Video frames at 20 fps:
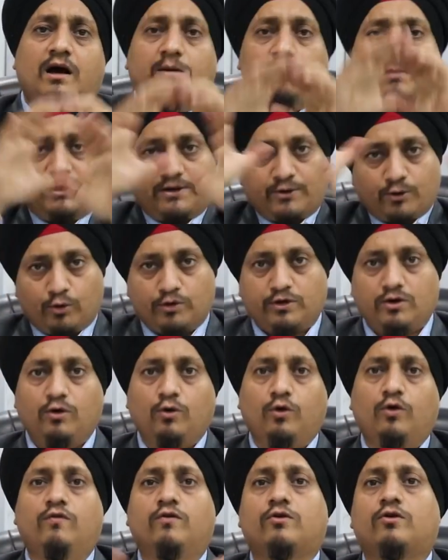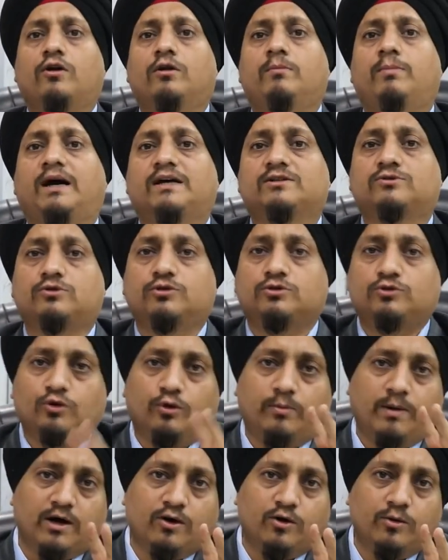हमने टोटल ओवरऑल बात को
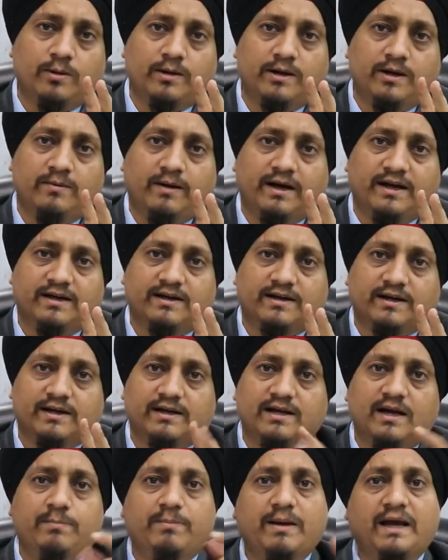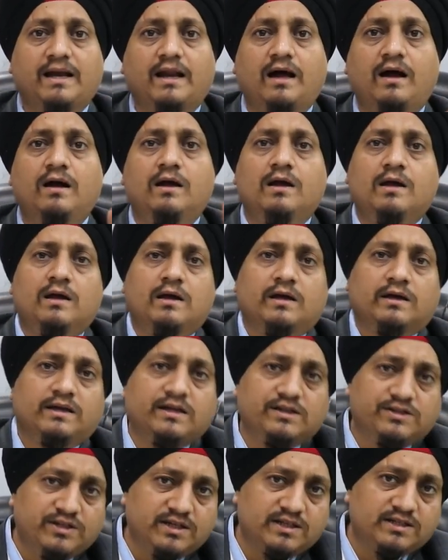दो भागों में डिवाइड कर लिया पहला
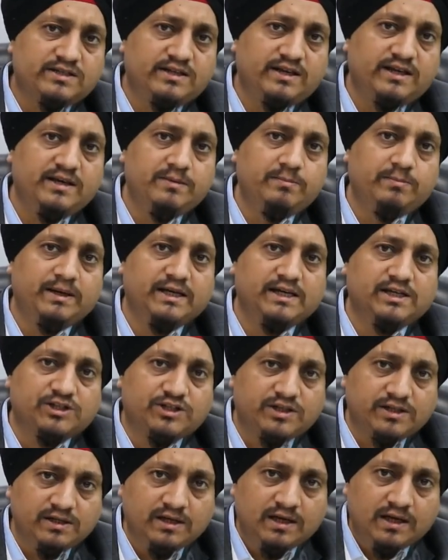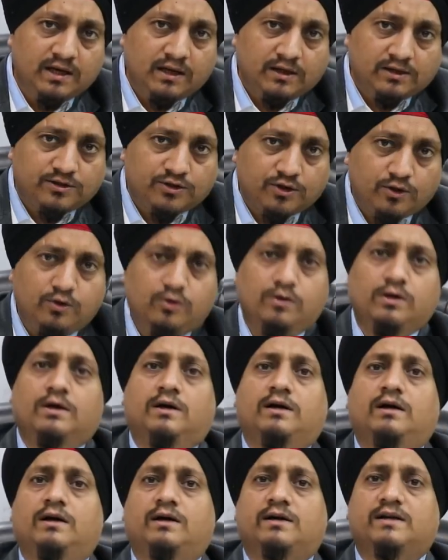कि जीएसटी की इंप्लीकेशन जो
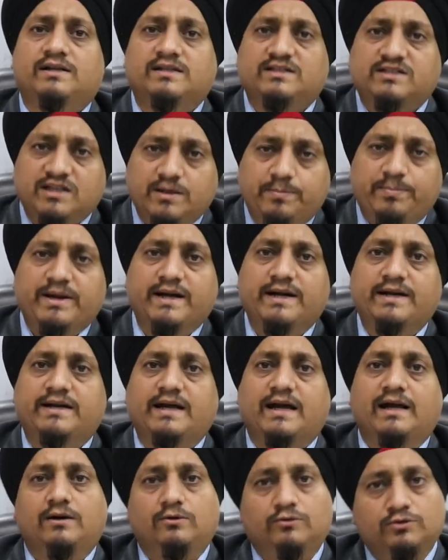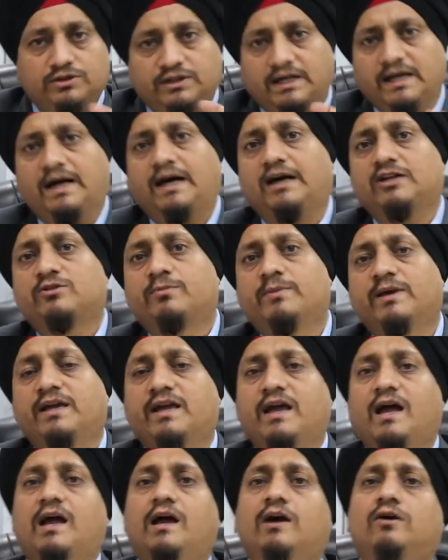रिसिपियंट है उसके हाथ में
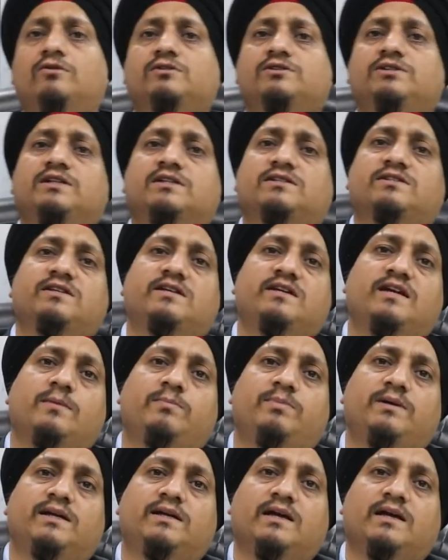क्या है और जीएसटी की